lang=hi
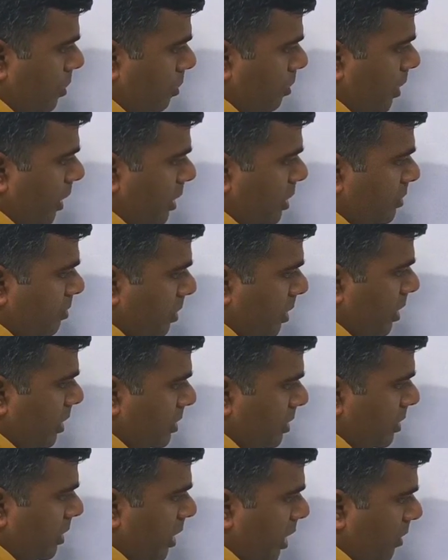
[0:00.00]
टू एक्स
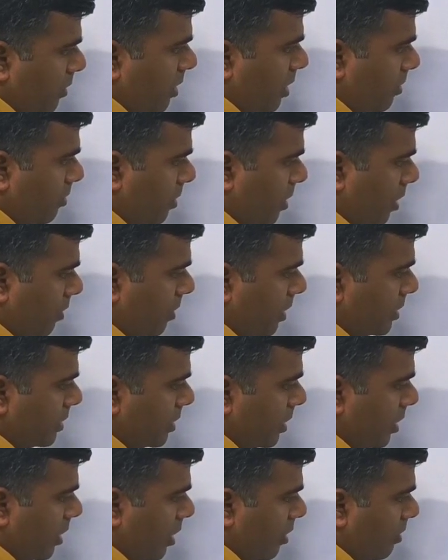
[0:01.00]
प्लस इलेवन आपका
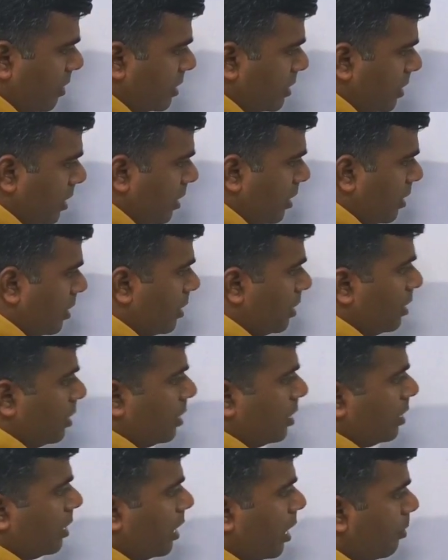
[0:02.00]
वैसे का वैसा
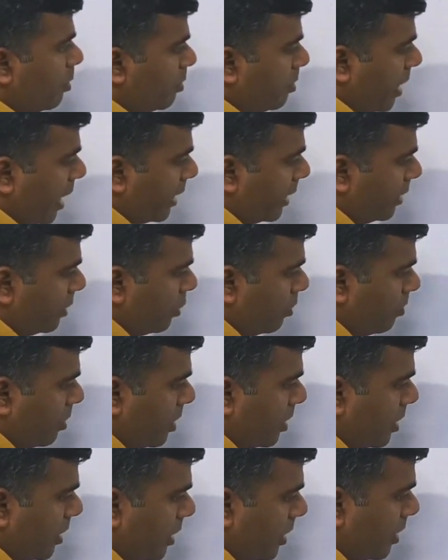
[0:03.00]
यहाँ पे ब्रैकेट
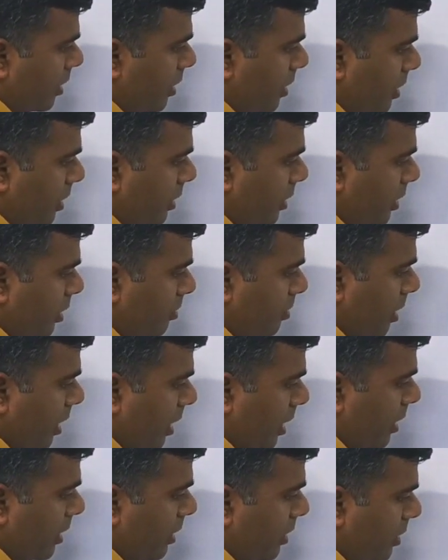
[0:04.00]
ओपन करेंगे डी
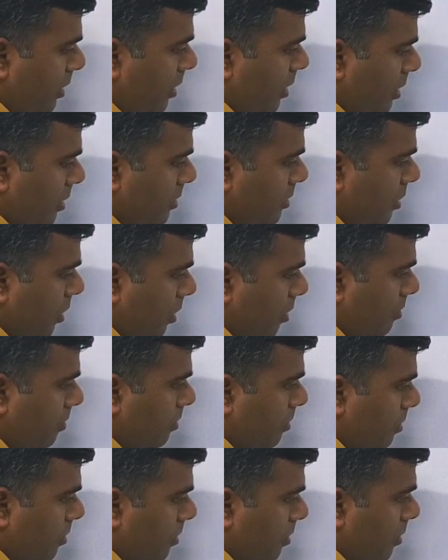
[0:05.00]
वाई डी एक्स
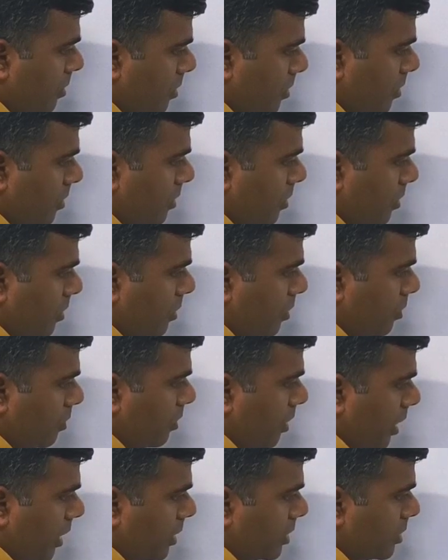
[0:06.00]
ऑफ
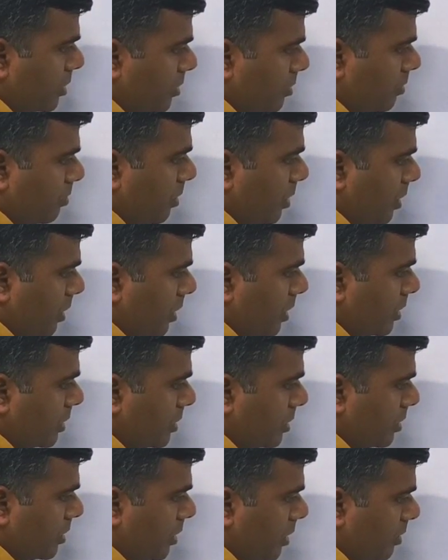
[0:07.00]
टू एक्स
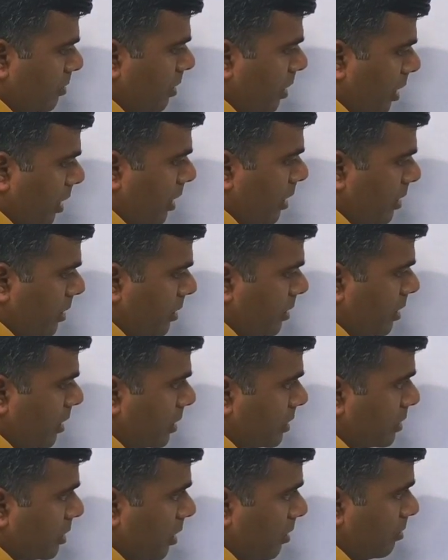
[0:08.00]
प्लस डी वाई डी
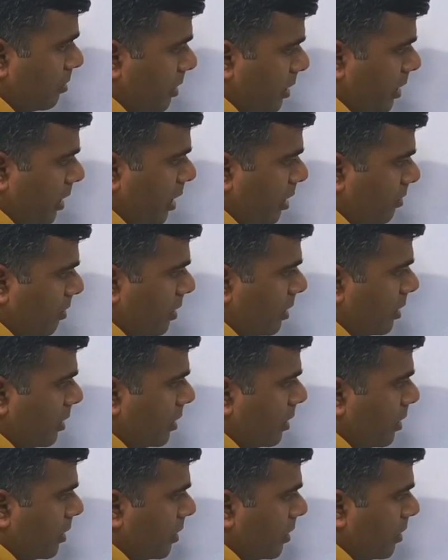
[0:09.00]
एक्स ऑफ इलेवन
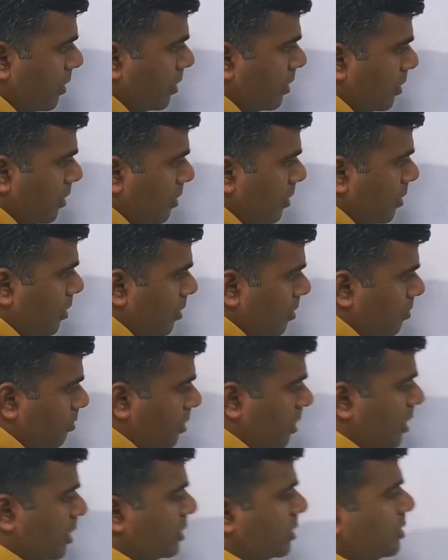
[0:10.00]

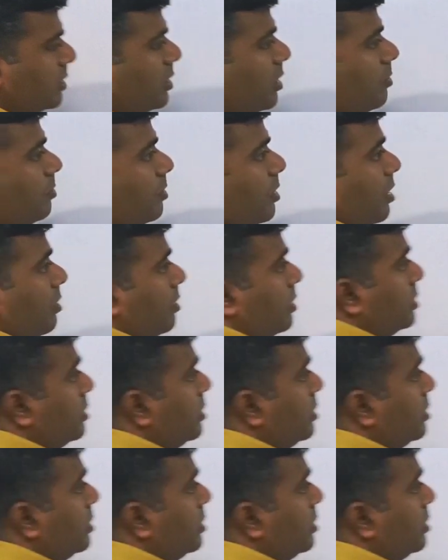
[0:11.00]
प्लस सी आपका